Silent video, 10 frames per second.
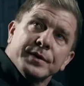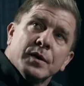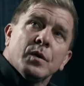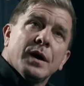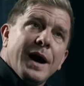
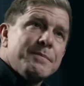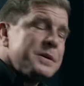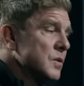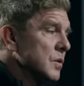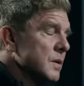Saben que
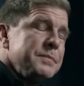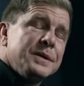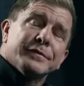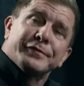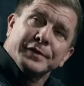voy a Mina
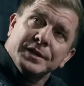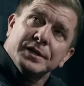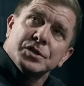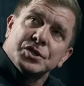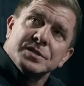desde hace
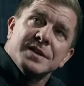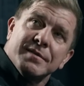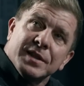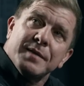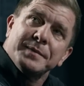años.
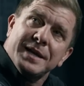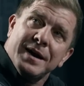Jamás me